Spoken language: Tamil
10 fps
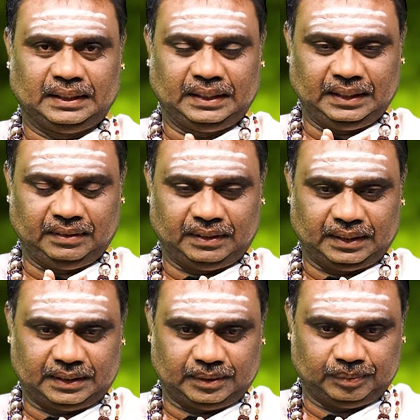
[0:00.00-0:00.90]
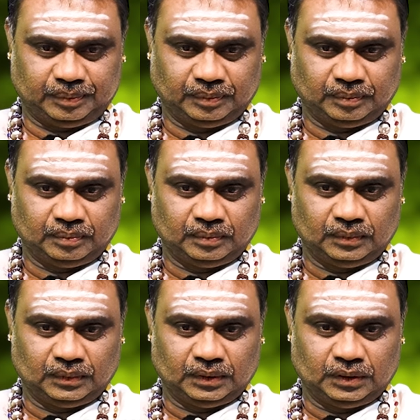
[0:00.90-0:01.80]
இனிய வணக்கம்
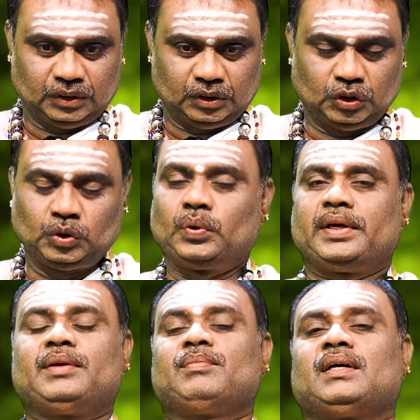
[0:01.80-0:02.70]
ஜூலை